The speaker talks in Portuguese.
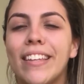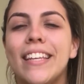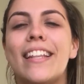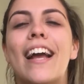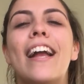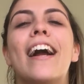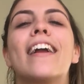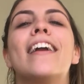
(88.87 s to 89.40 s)

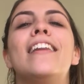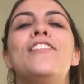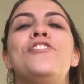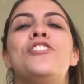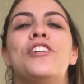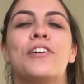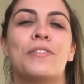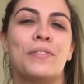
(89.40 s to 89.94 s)
E daí aquele
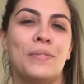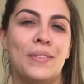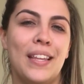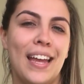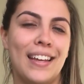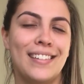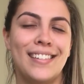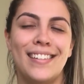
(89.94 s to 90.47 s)
dia
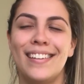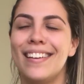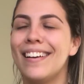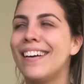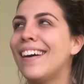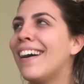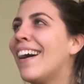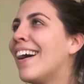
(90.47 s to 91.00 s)
acontece.
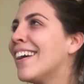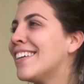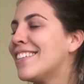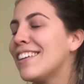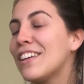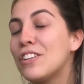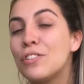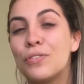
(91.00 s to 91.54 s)
Ai,
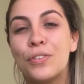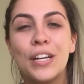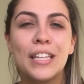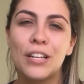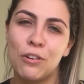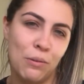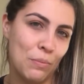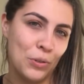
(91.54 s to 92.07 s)
gente,
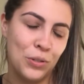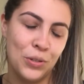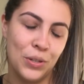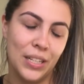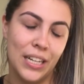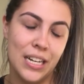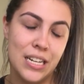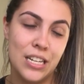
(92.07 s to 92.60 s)
foi tão
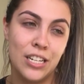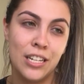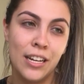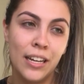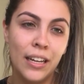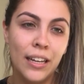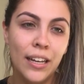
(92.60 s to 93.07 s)
emocionante.